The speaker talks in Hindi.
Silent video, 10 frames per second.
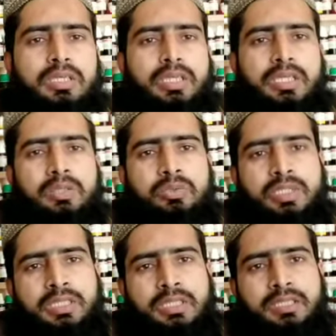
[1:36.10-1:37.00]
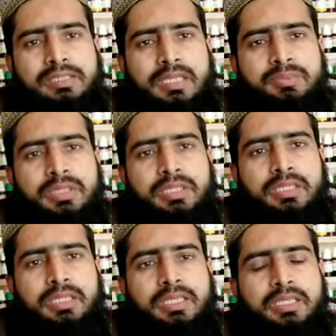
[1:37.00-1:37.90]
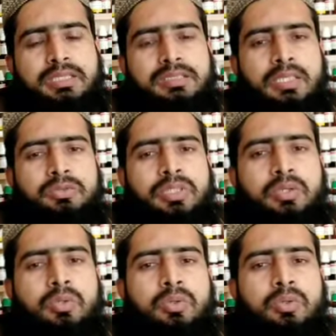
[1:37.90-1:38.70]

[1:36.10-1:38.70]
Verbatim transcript: एक रोज़ाना के हिसाब से देना है या उसे